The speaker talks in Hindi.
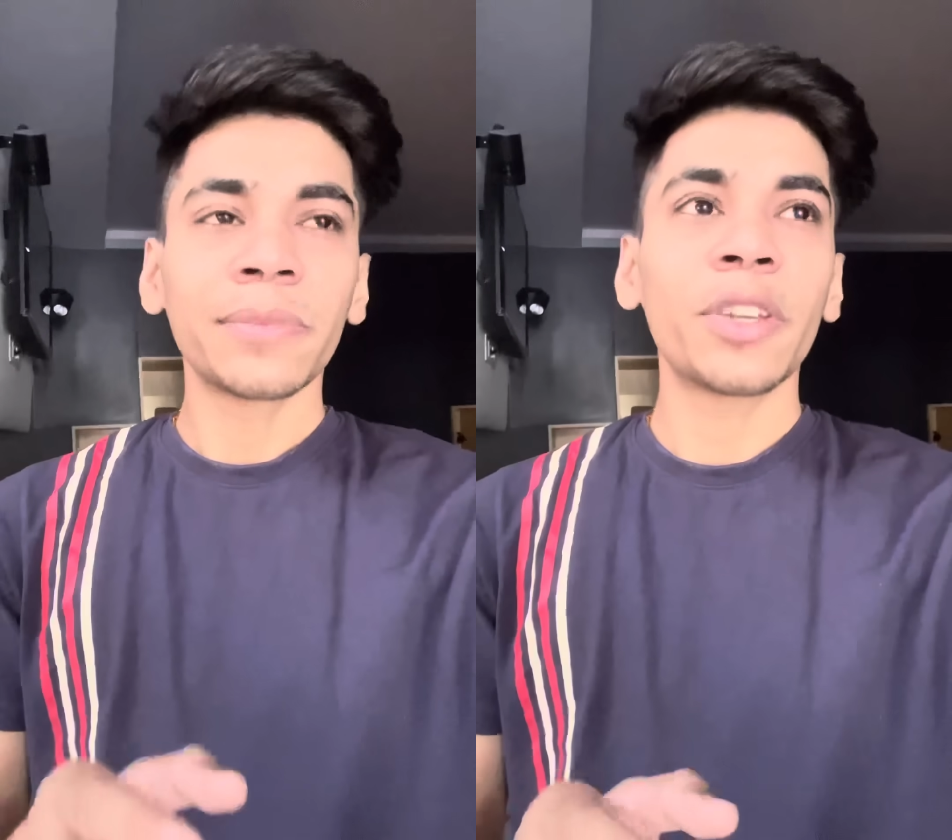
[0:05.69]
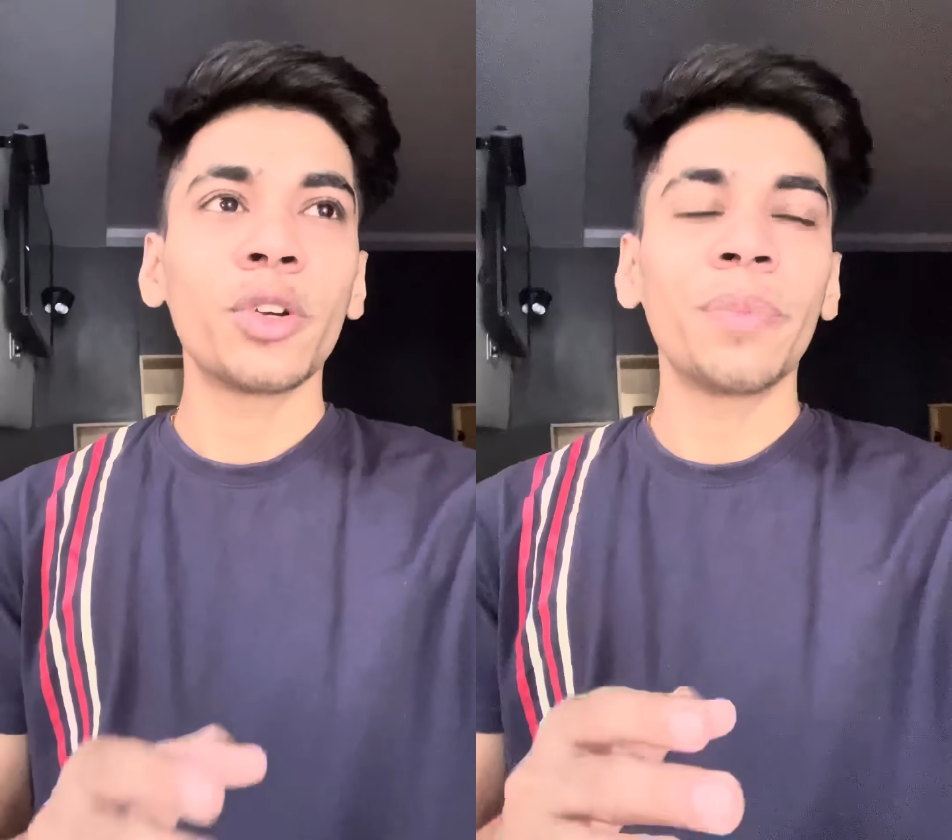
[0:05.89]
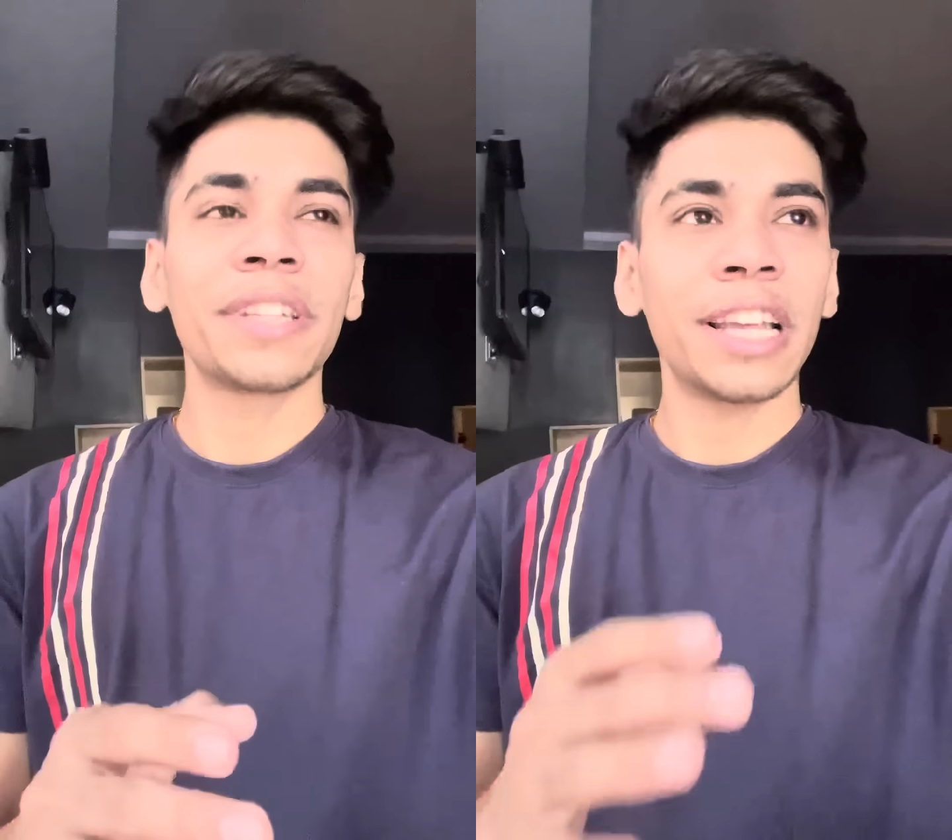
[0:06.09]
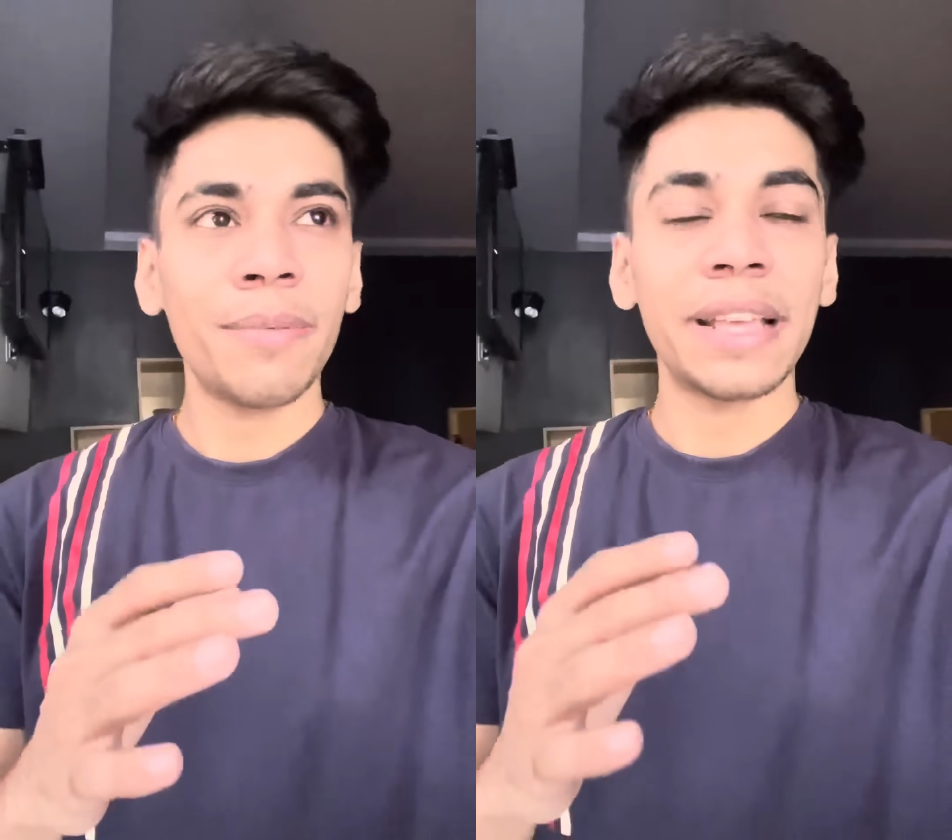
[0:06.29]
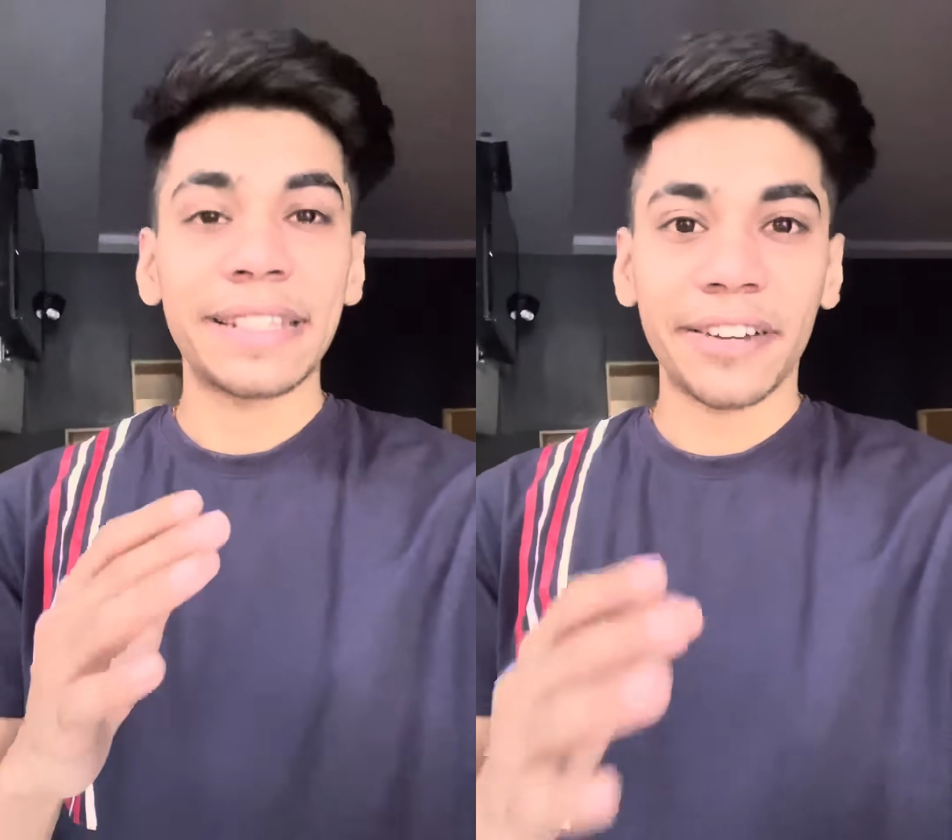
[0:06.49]
कि जो अपने चैनल
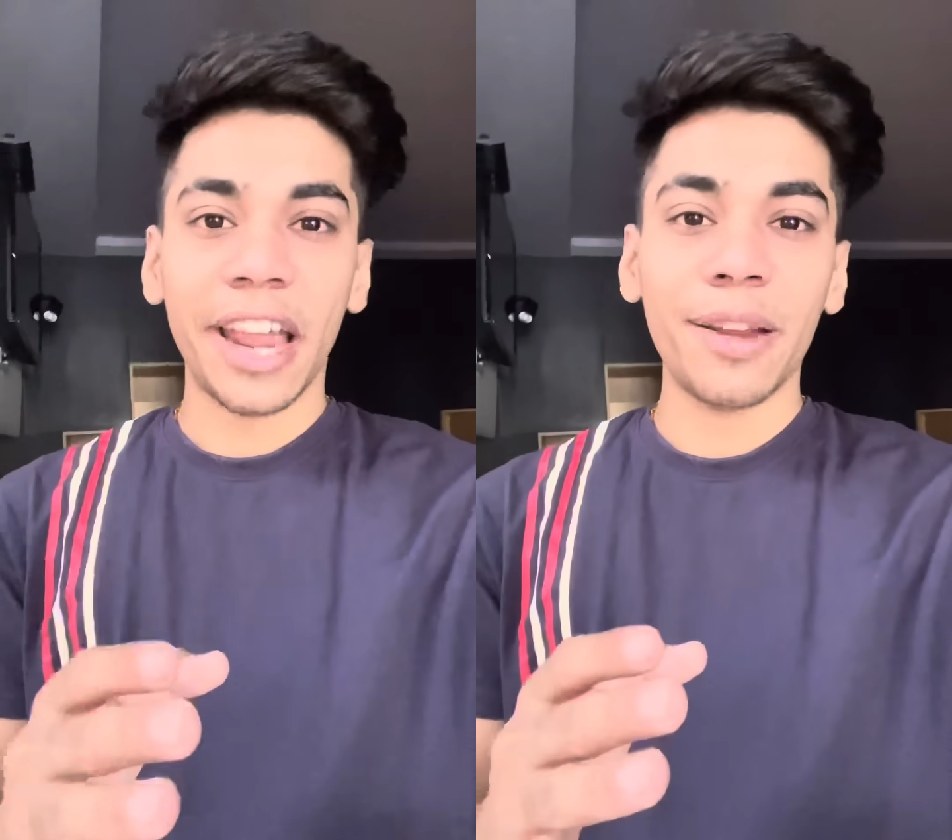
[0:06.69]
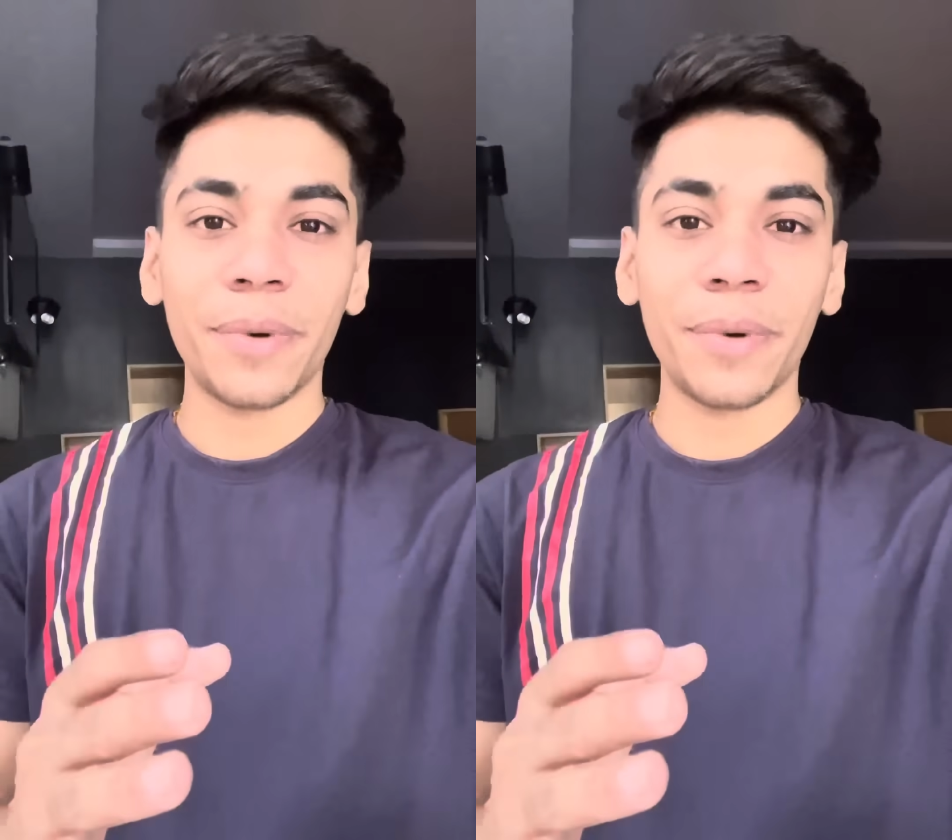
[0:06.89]
पे स्ट्राइक